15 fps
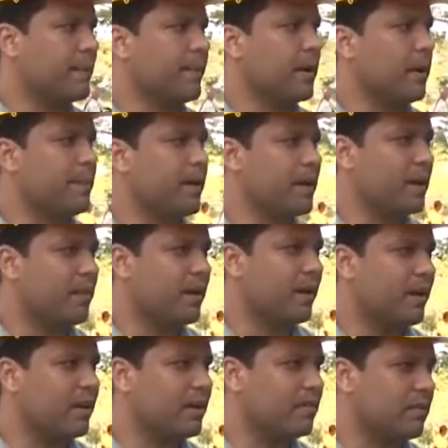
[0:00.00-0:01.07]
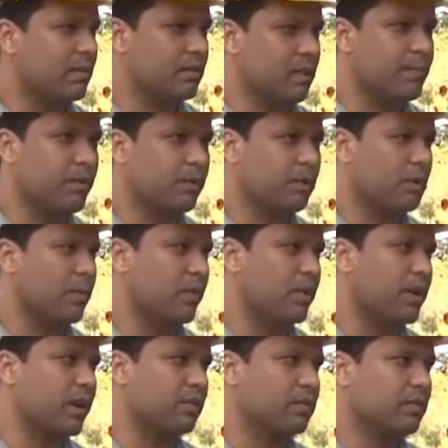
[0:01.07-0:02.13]
primera piedra para que inicie este importante
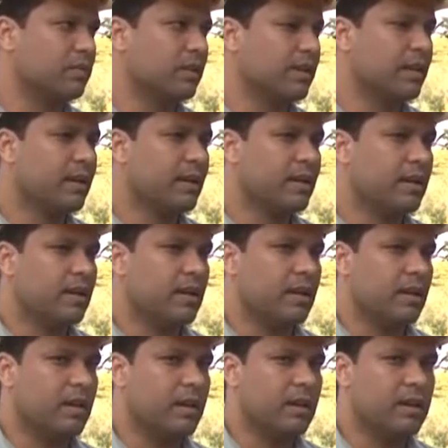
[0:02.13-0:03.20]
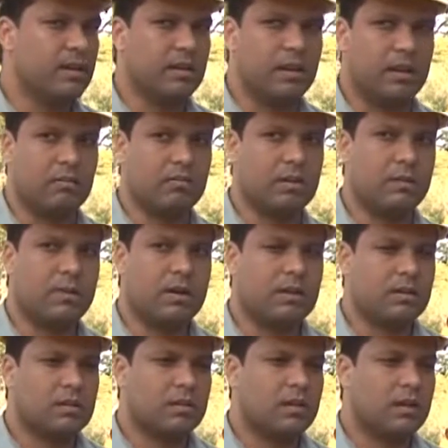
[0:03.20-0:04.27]
proyecto. Eh, en
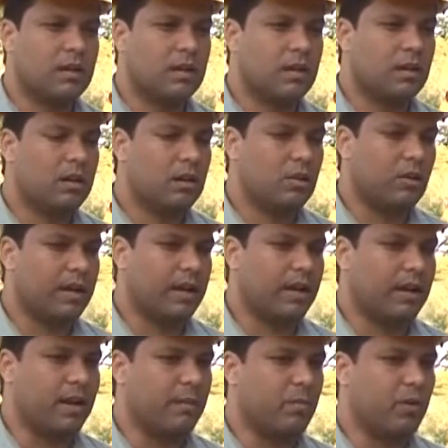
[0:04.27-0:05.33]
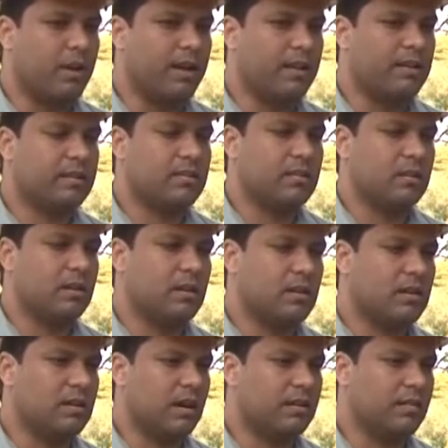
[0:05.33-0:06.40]
última lo que queremos es
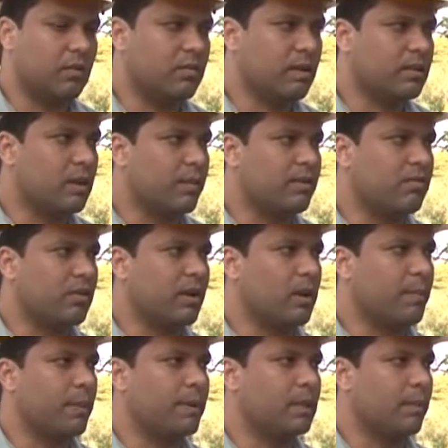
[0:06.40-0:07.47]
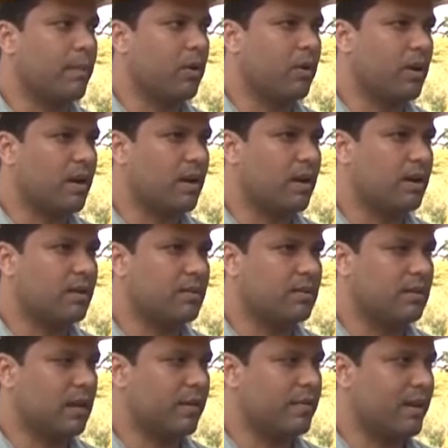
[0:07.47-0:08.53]
eh, hacer una intervención que nos permita mejorar
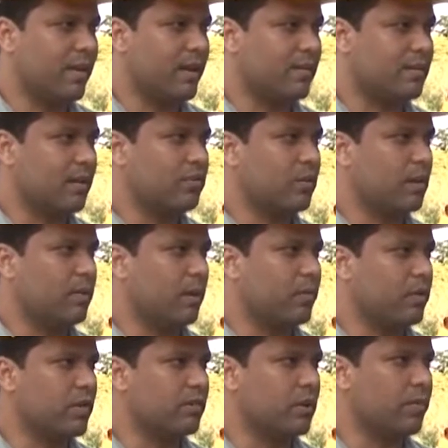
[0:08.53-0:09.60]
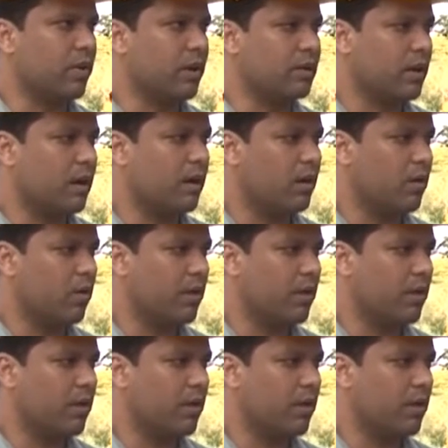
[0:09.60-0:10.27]
las vías de acceso al, municipio que está